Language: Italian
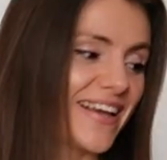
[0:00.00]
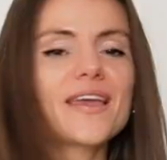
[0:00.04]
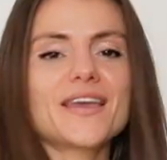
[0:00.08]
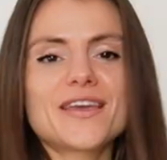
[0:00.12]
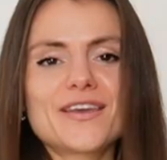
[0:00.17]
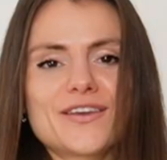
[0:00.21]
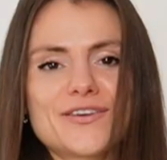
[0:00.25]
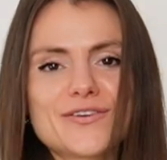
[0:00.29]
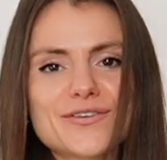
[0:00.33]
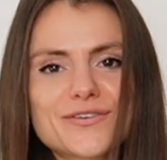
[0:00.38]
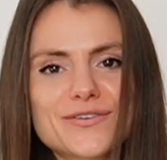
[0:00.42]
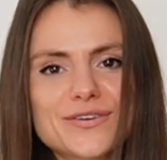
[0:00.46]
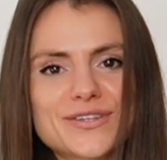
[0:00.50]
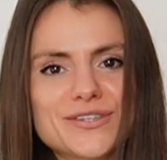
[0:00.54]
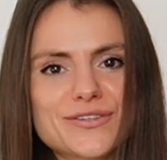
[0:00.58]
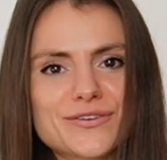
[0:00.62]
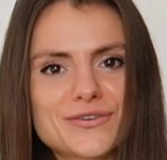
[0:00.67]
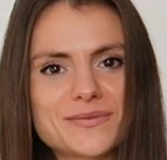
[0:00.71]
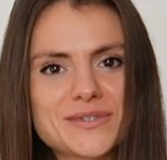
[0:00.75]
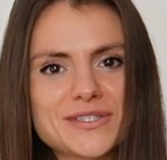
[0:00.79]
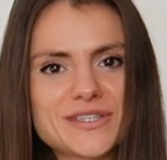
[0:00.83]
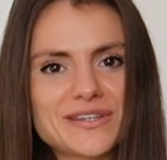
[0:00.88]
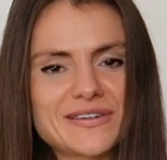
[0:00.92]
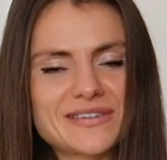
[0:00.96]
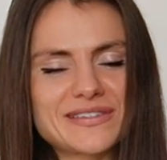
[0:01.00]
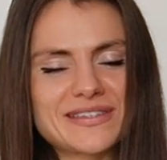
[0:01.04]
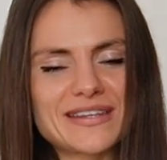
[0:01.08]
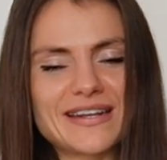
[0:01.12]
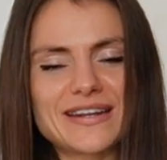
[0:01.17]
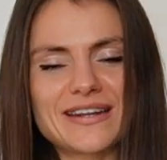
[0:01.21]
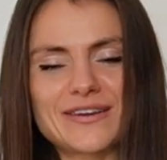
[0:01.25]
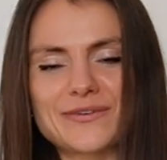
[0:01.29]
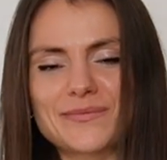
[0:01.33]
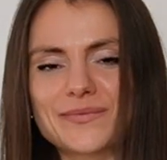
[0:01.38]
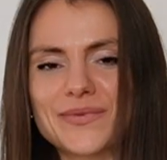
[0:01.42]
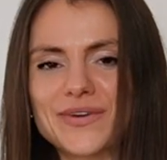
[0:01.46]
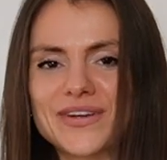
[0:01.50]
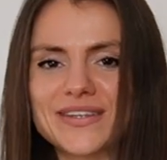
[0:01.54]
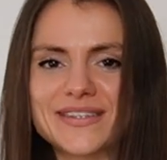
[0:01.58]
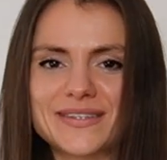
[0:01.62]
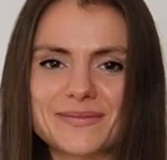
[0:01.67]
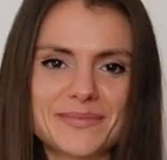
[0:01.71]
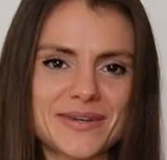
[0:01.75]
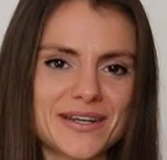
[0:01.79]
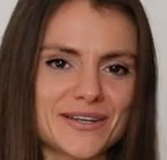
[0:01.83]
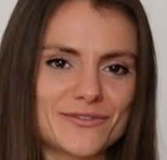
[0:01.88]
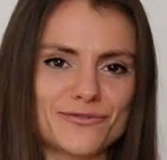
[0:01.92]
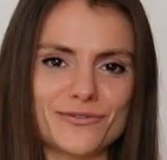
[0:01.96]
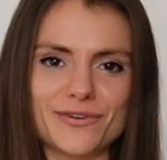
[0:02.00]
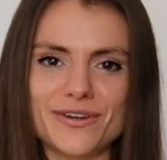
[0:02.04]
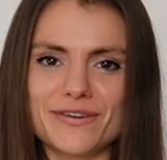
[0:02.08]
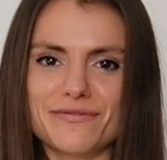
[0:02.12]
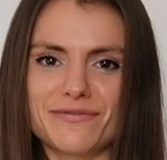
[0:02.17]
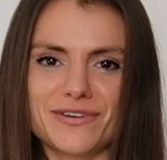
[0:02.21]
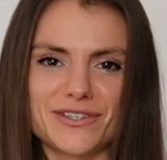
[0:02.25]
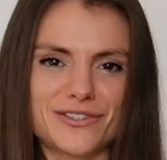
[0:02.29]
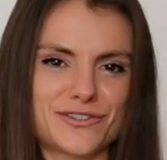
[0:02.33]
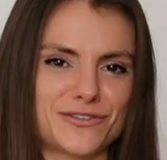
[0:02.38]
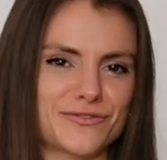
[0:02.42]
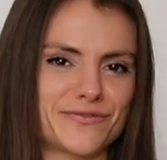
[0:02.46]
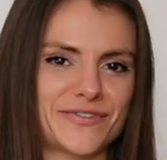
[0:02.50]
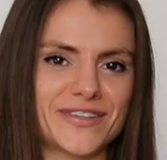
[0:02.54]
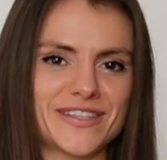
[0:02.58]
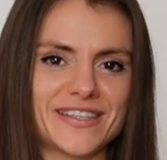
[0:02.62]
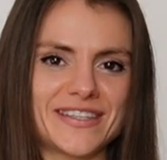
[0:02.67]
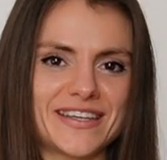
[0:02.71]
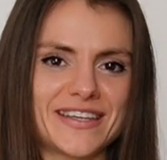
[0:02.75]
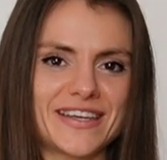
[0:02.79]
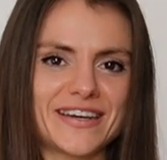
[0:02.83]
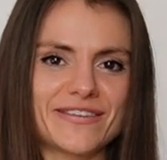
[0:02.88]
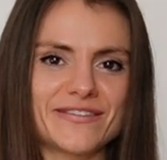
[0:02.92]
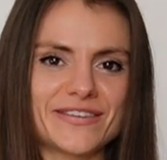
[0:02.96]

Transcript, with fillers: e io quando cominciano a salire un po' le temperature faccio fatica